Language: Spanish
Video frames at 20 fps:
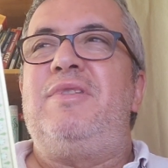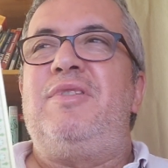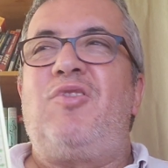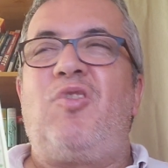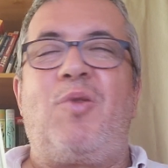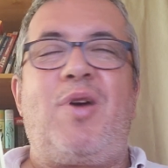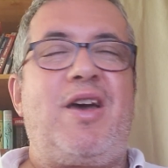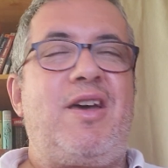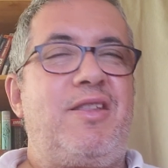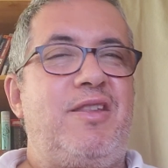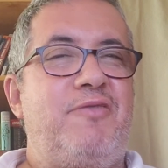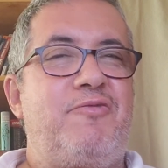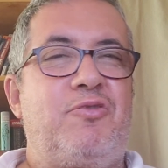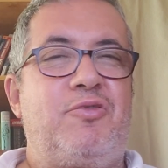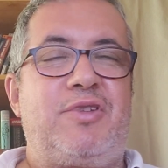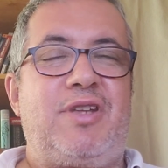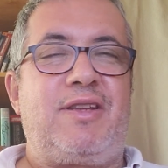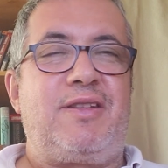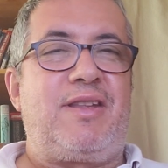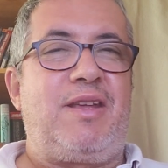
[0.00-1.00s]
Lo vas a
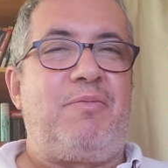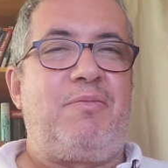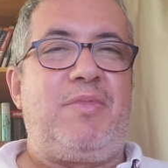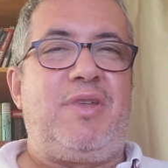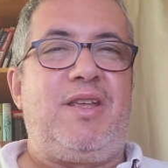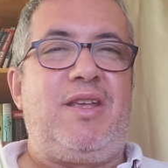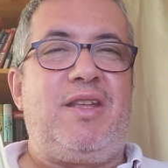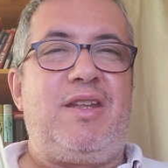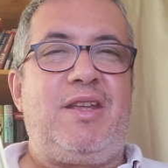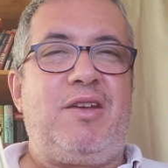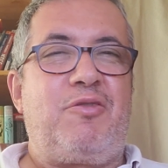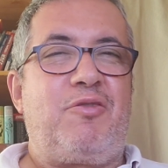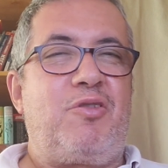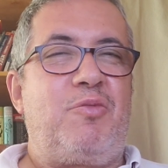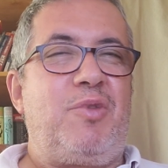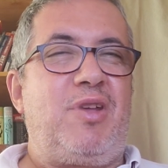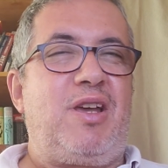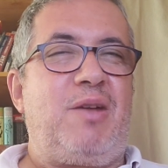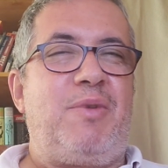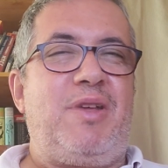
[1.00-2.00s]
disfrutar también
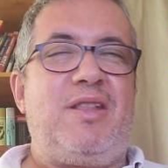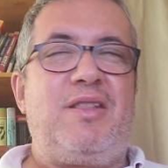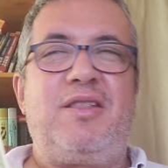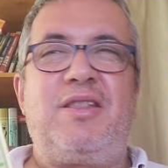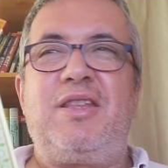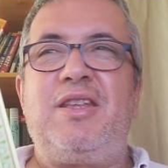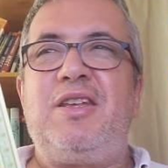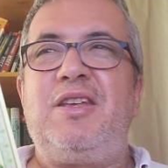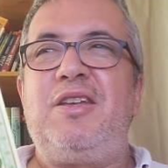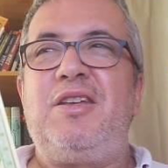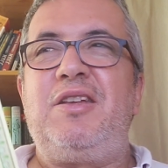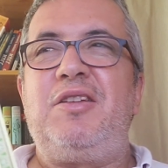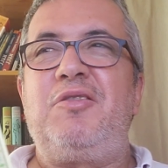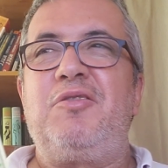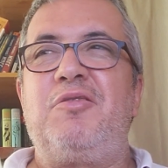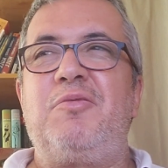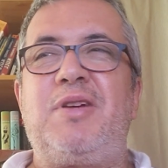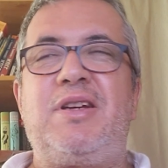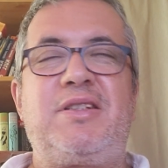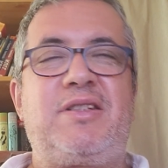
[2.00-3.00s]
económicamente,
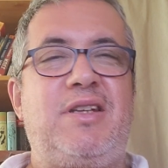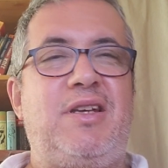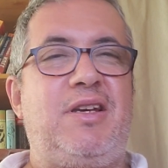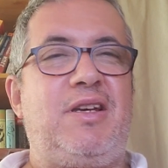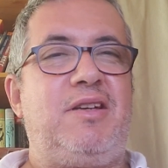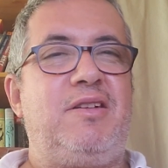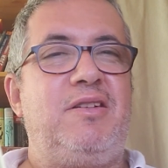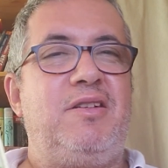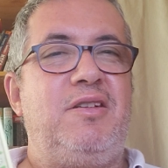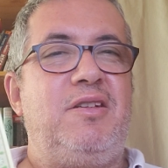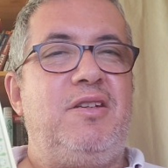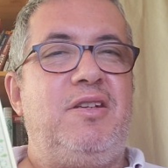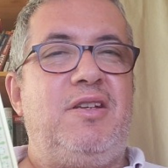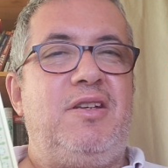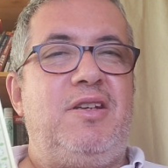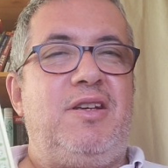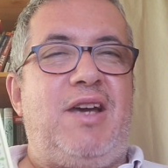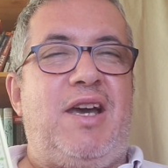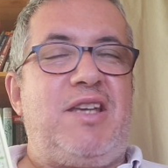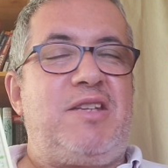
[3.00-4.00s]
lo vas a
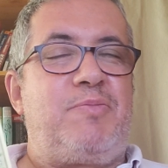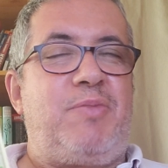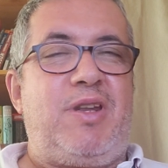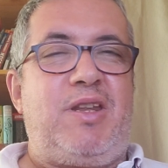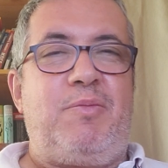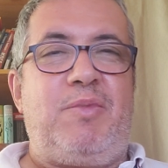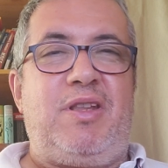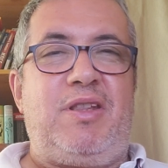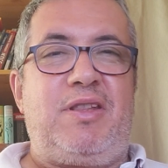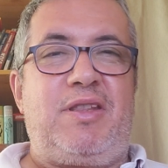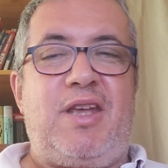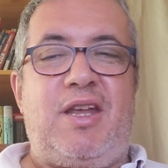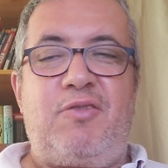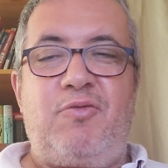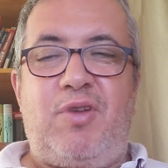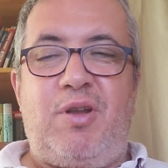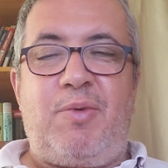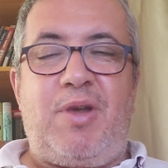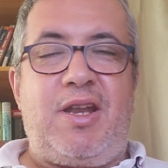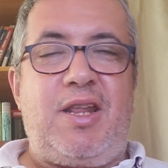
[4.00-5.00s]
experimentar
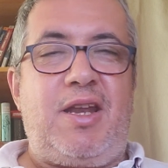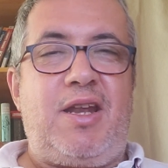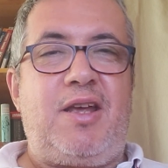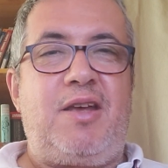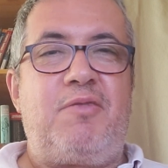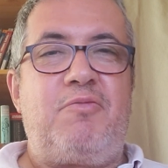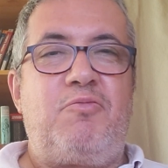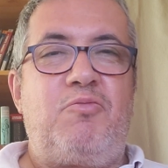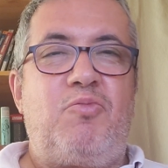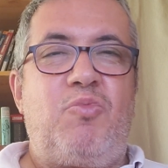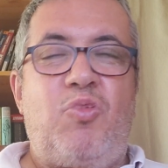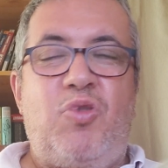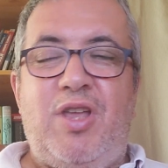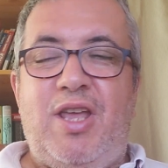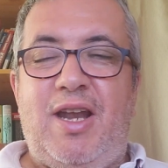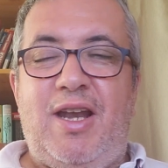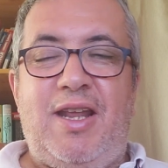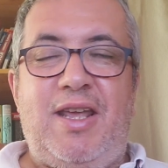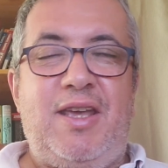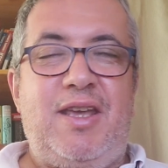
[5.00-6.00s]
de una manera
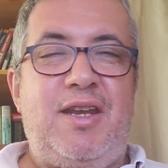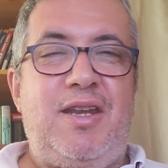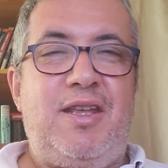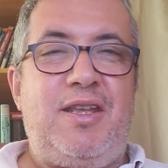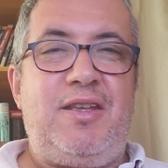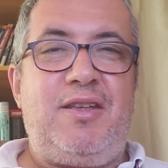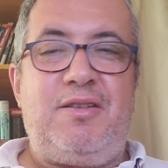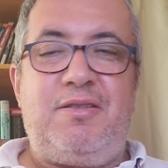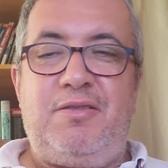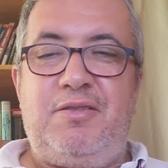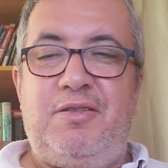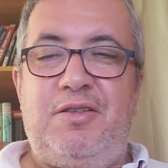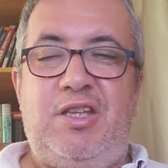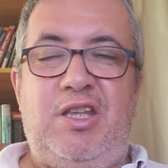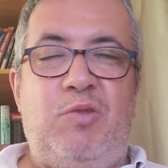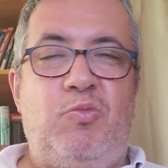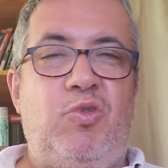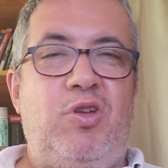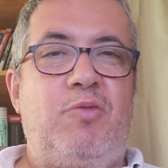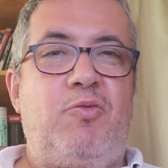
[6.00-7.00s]
muy alegre
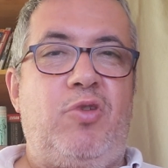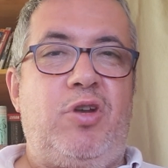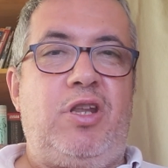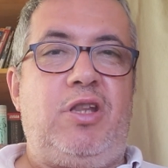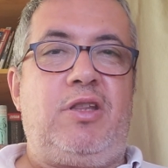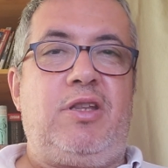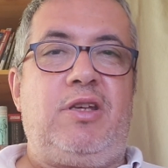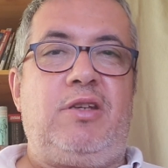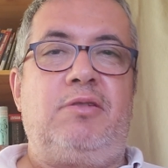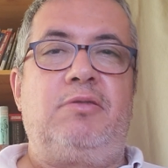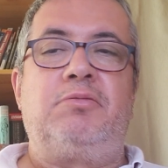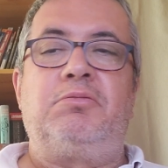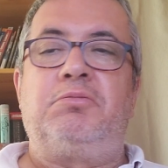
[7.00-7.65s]
y muy bonita.